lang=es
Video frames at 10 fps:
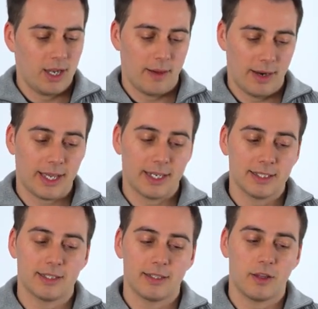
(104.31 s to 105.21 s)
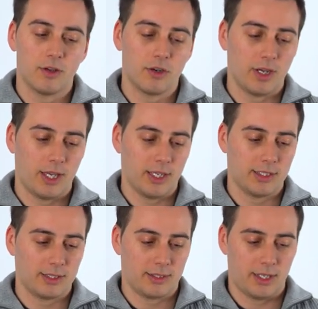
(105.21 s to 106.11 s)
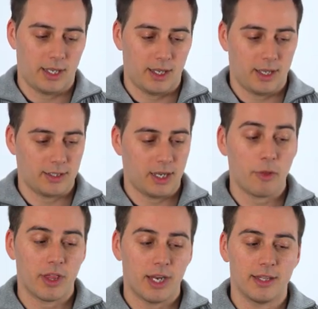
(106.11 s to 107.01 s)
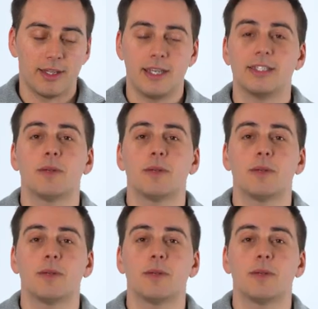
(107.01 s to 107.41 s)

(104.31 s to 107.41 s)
La verdad es que en ese sentido es, alucinante